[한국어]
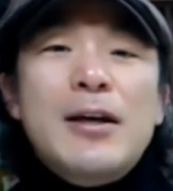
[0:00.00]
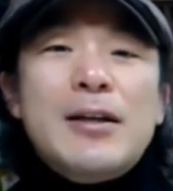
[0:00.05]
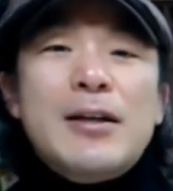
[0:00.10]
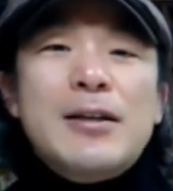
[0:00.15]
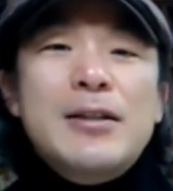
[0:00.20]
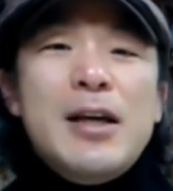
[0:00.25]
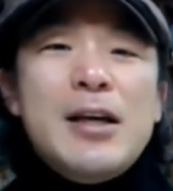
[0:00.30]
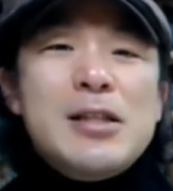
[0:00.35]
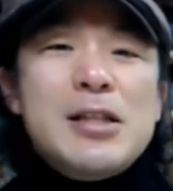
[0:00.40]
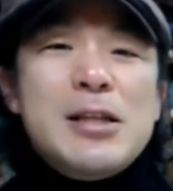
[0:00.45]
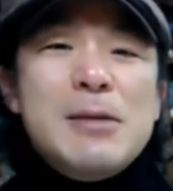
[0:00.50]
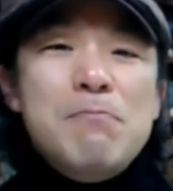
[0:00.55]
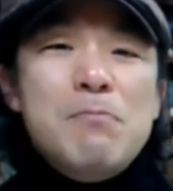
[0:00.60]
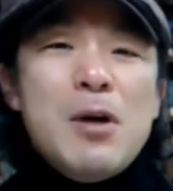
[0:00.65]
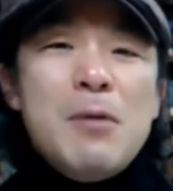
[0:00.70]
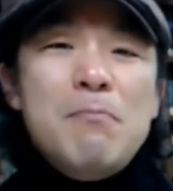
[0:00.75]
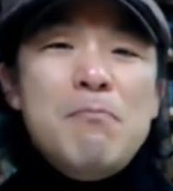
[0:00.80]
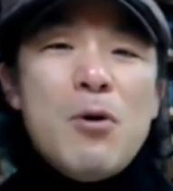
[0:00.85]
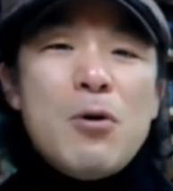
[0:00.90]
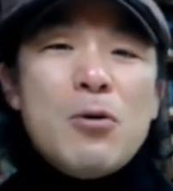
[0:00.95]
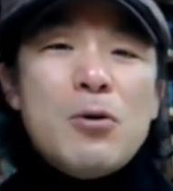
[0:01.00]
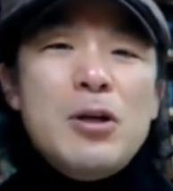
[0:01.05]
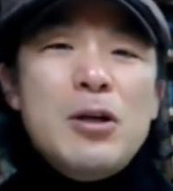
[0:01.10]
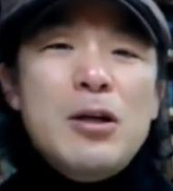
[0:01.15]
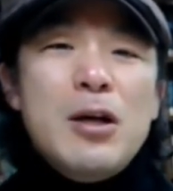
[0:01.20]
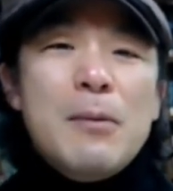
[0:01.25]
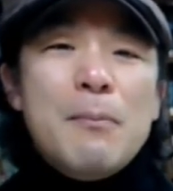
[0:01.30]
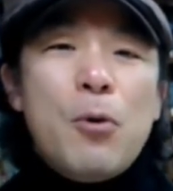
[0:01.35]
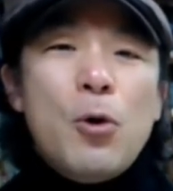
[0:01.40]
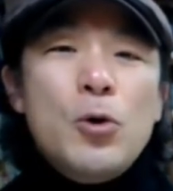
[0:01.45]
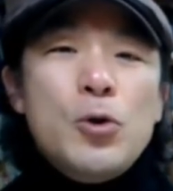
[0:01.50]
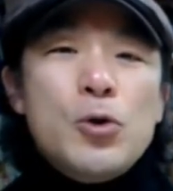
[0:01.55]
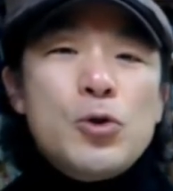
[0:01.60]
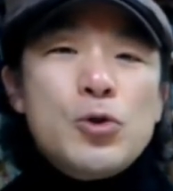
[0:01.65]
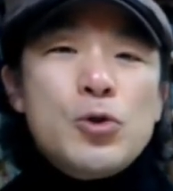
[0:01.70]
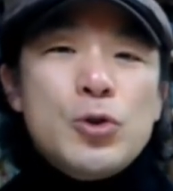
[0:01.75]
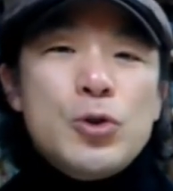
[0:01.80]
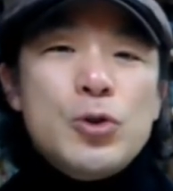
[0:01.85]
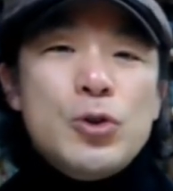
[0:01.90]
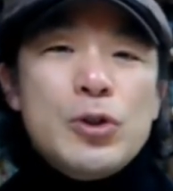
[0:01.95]
그의 진면목을 볼
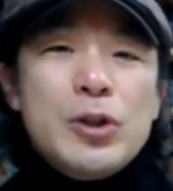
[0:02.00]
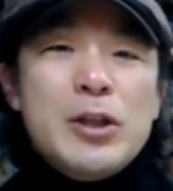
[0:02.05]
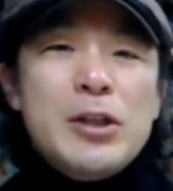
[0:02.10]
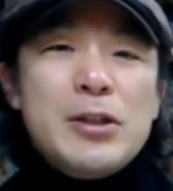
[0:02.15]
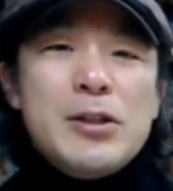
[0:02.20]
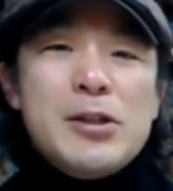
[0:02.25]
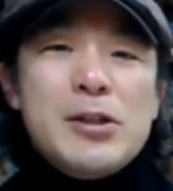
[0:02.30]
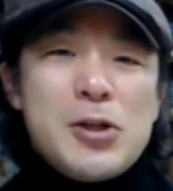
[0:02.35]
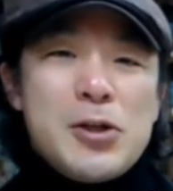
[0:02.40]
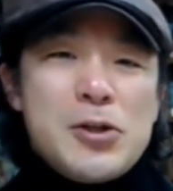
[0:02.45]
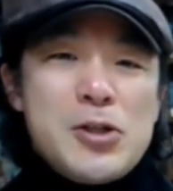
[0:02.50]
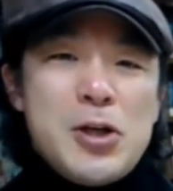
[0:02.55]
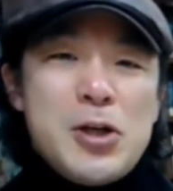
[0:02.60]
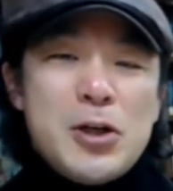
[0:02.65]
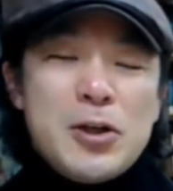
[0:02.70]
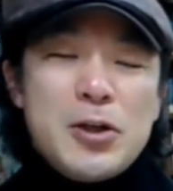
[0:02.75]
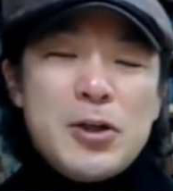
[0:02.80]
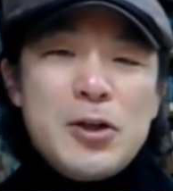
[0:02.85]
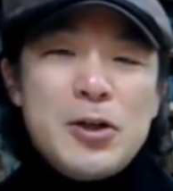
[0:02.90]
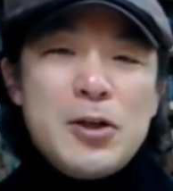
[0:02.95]
수 있을지언정